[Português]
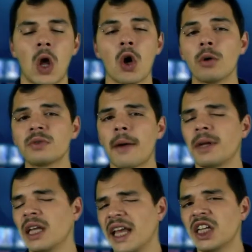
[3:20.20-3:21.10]
Como
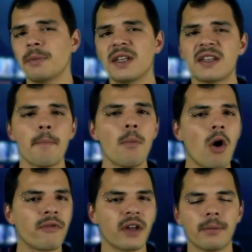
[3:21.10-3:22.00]
sabem, este mês é
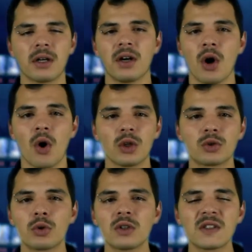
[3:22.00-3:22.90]
Movember, onde
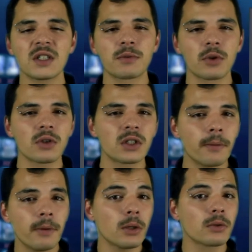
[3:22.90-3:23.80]
todas as pessoas
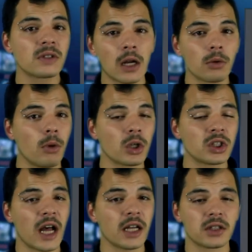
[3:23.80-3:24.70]
deviam usar um
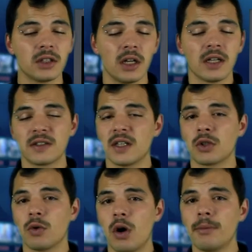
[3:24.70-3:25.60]
mostage,
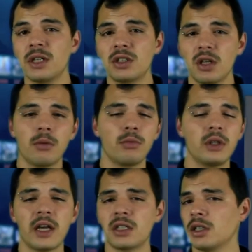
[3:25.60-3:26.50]
sejam homens,
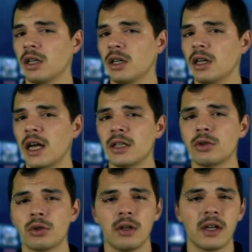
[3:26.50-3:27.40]
mulheres,
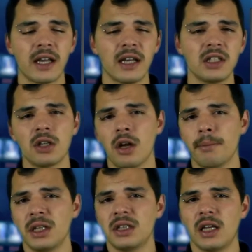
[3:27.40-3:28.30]
gatos, cães,
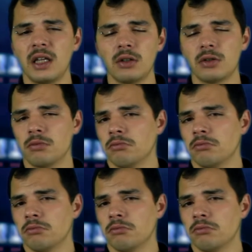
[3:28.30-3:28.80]
pintainhos.